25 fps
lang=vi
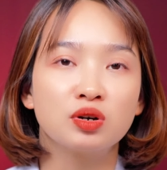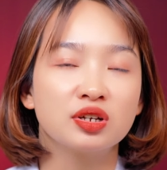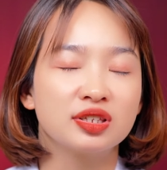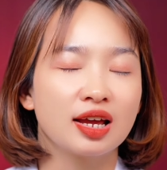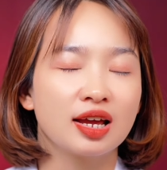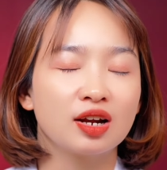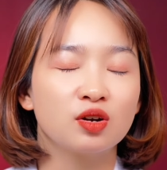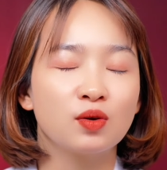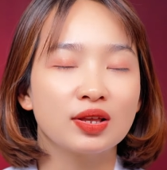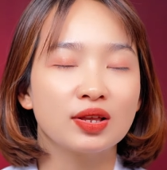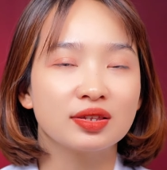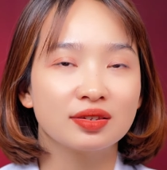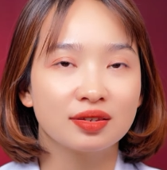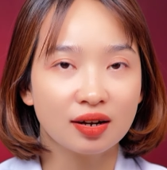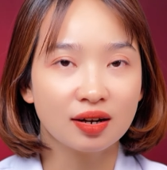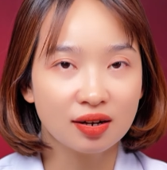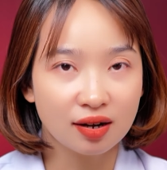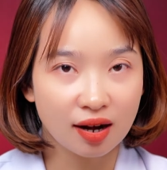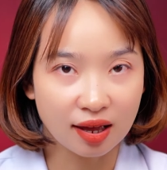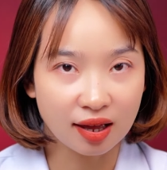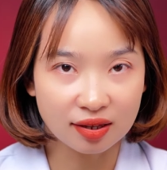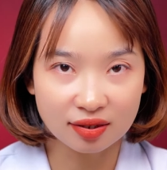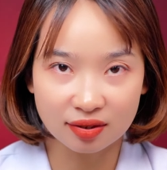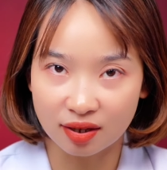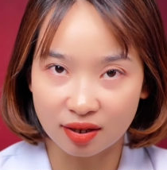ở giai đoạn rất
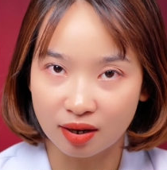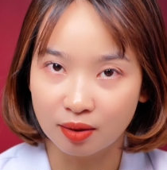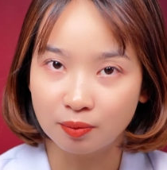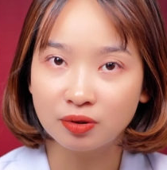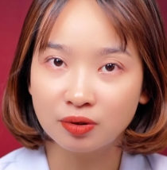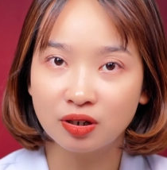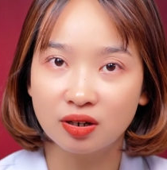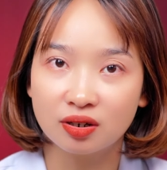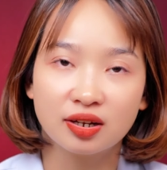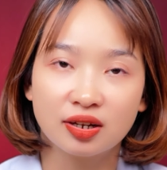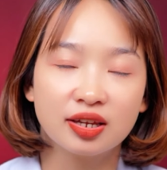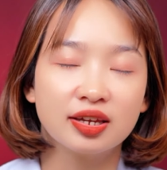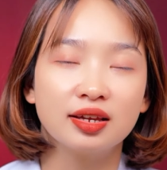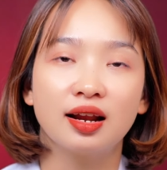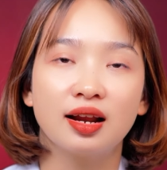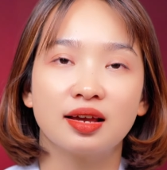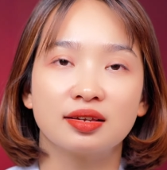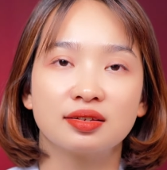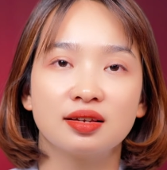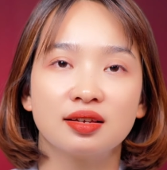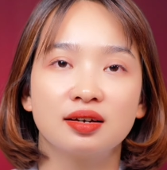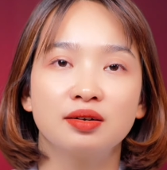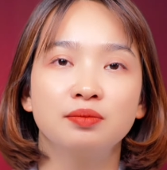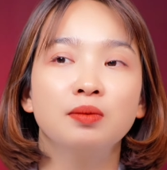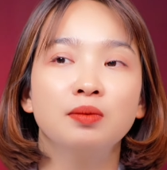là sớm, cực kỳ là
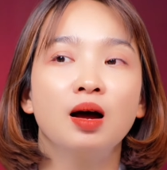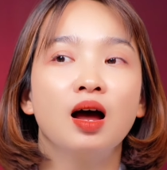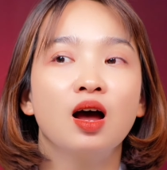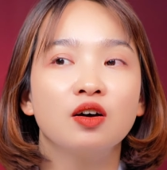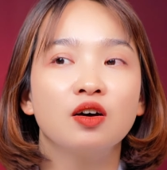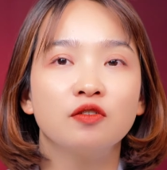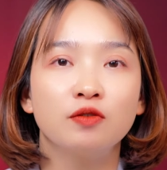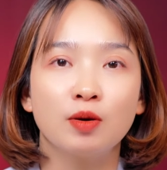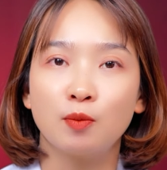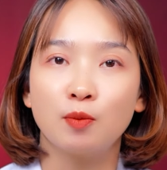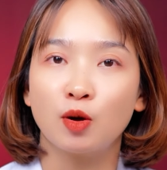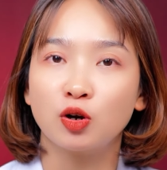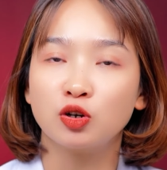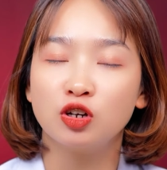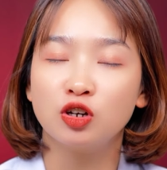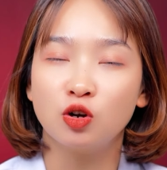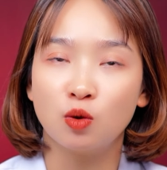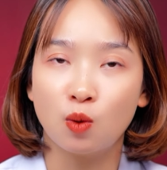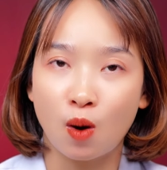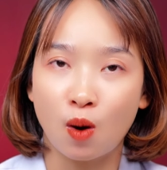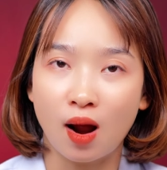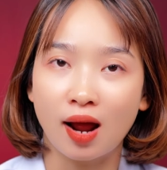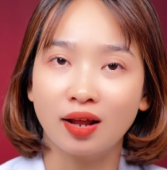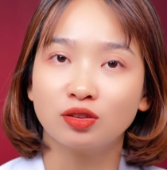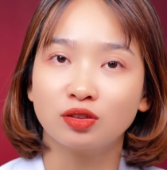sớm, và mọi người
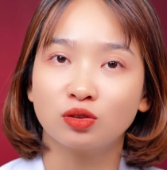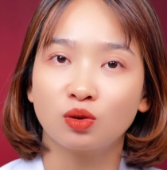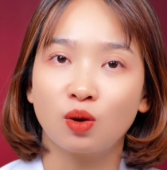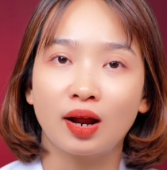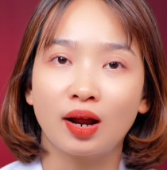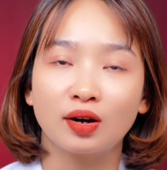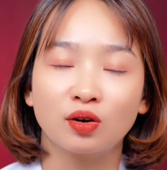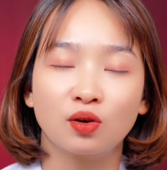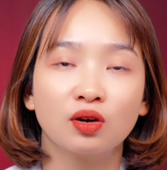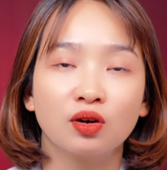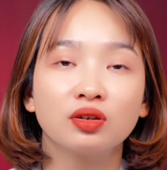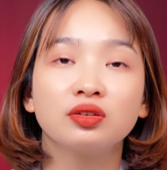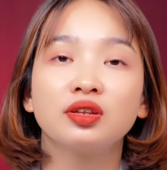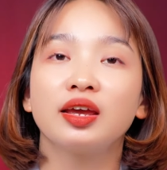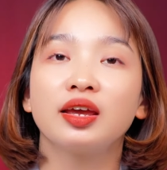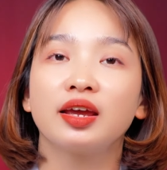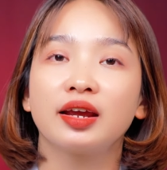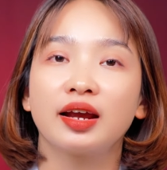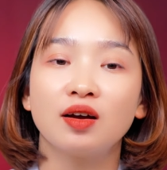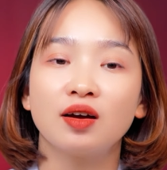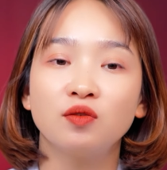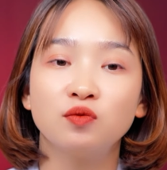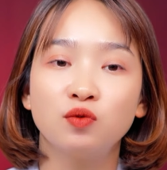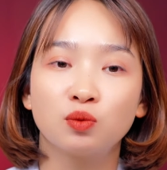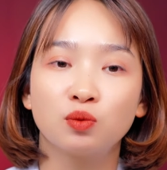hoàn toàn có thể
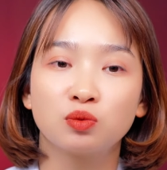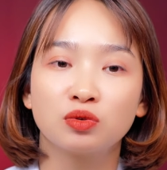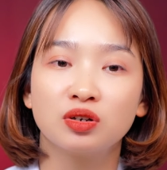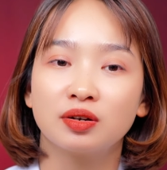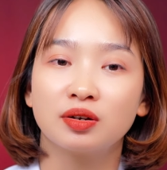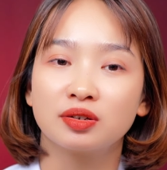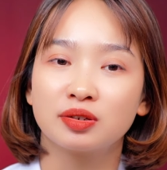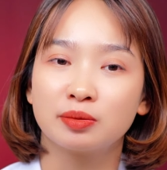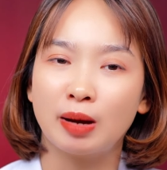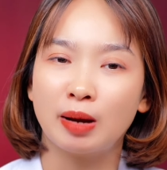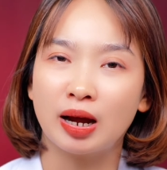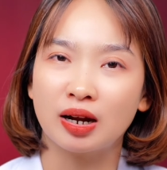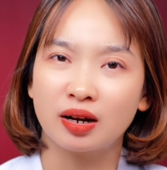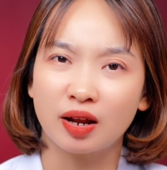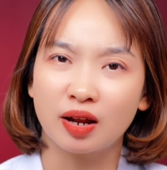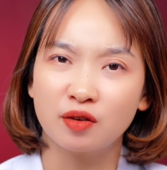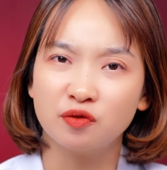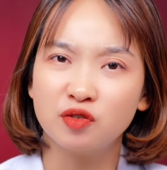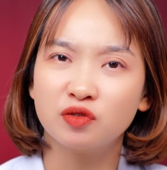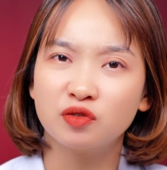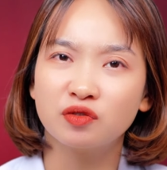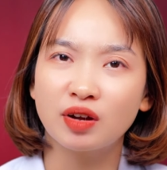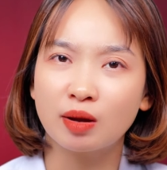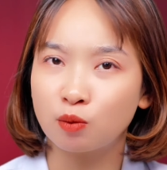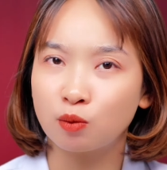khắc phục được bằng cái
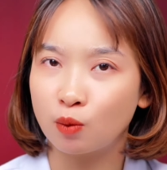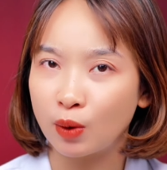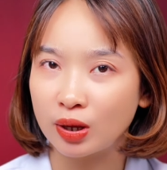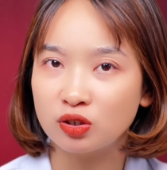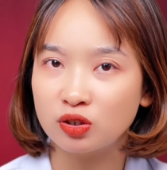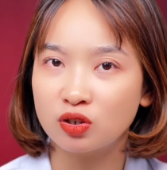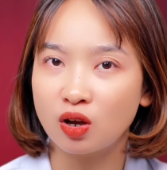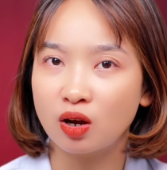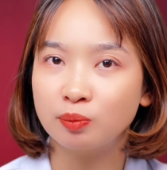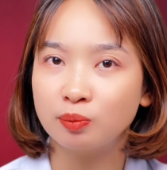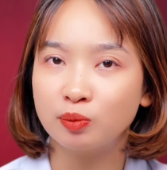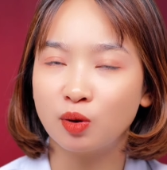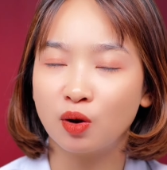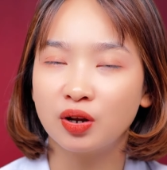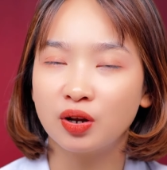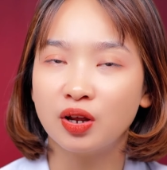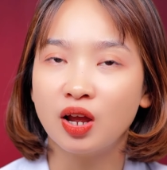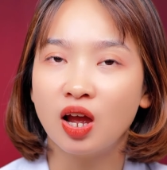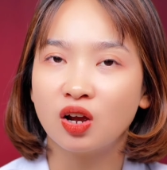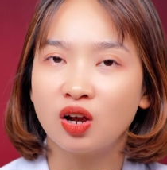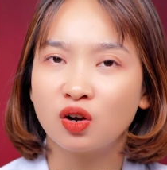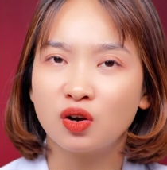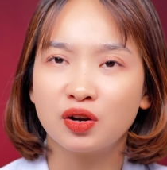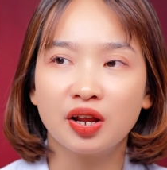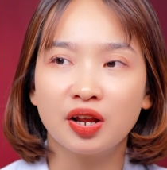phương pháp quét tóp thôi,
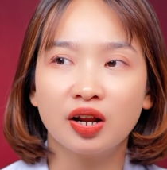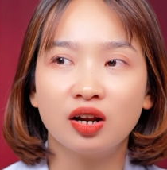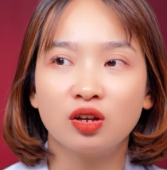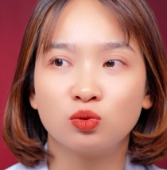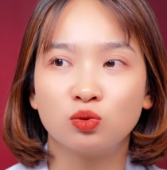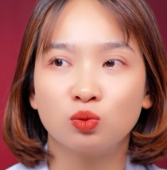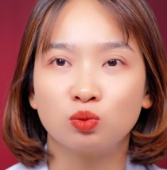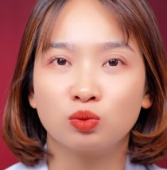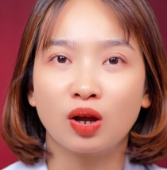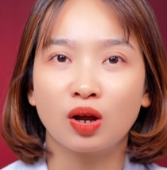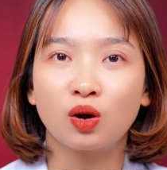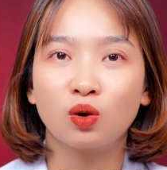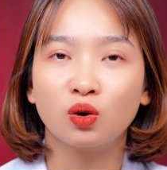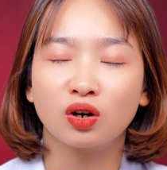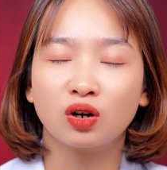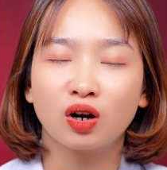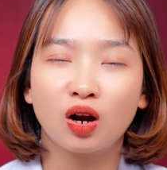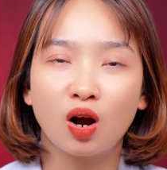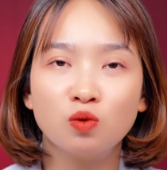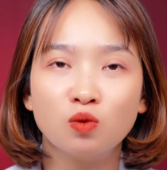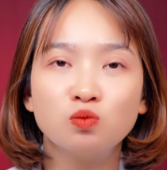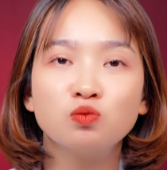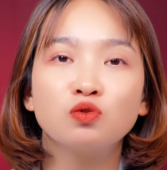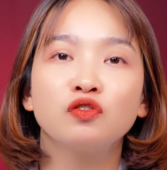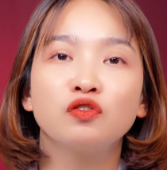nghĩa là chúng ta còn
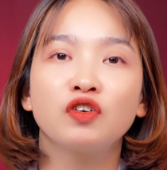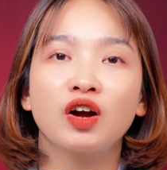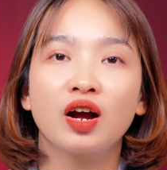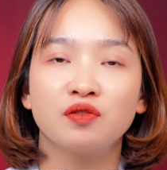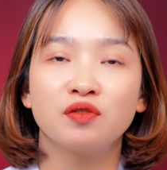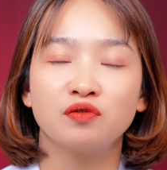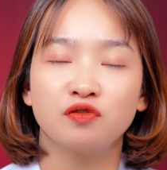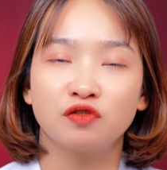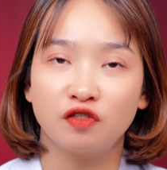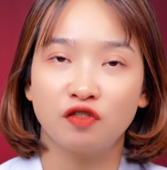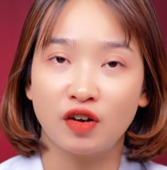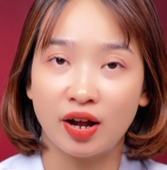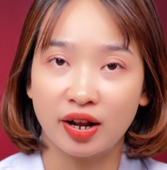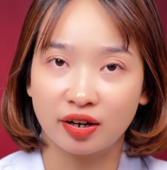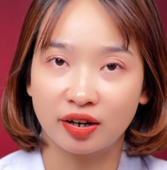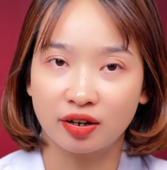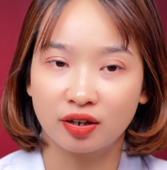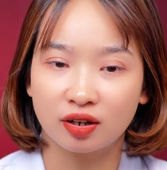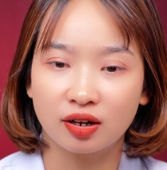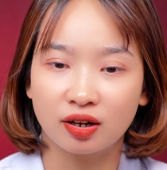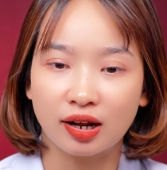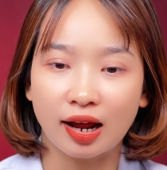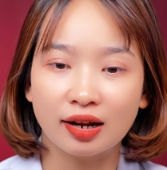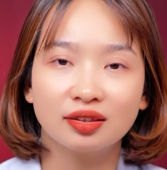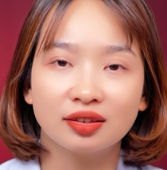không cần phải
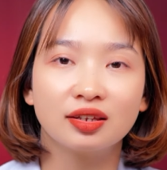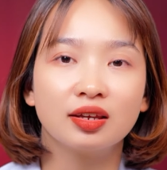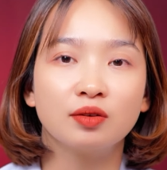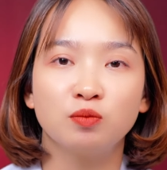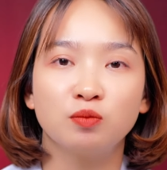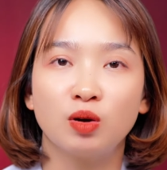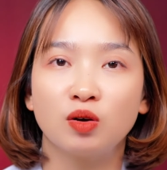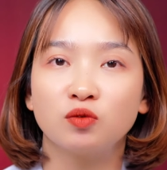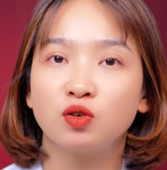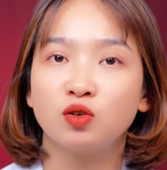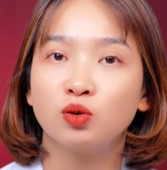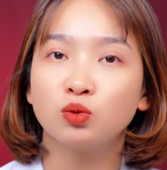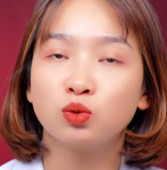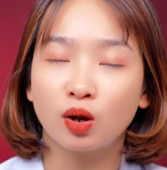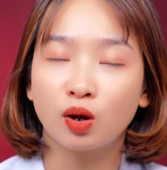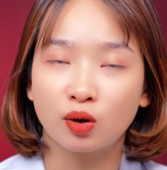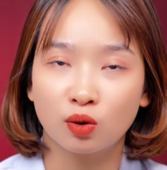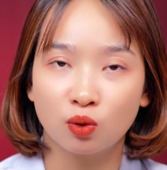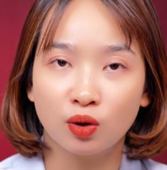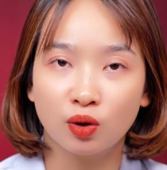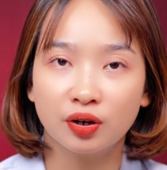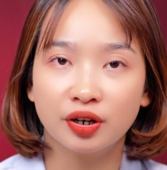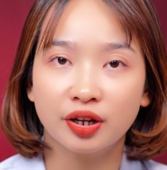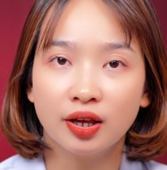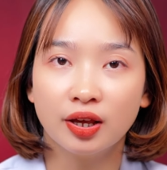can thiệp bằng phẫu thuật
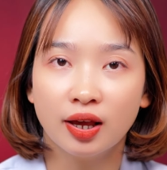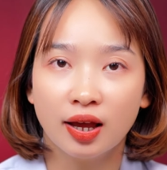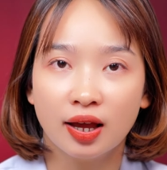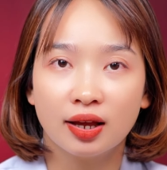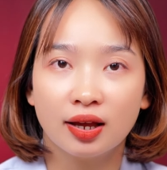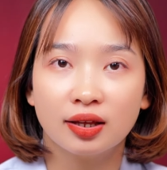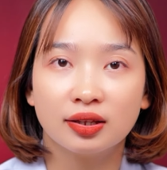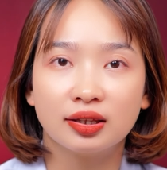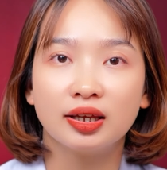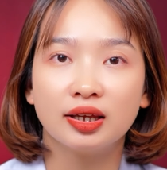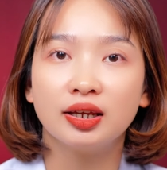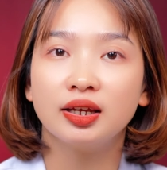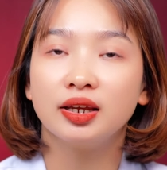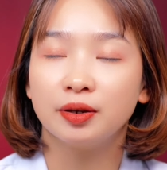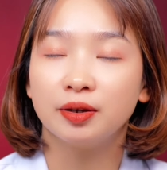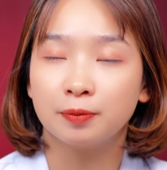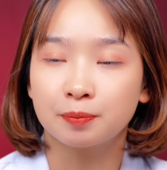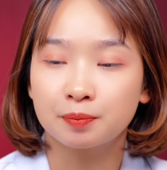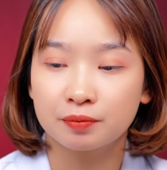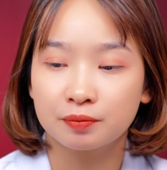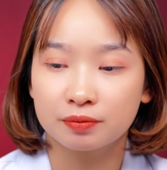luôn ấy. Thì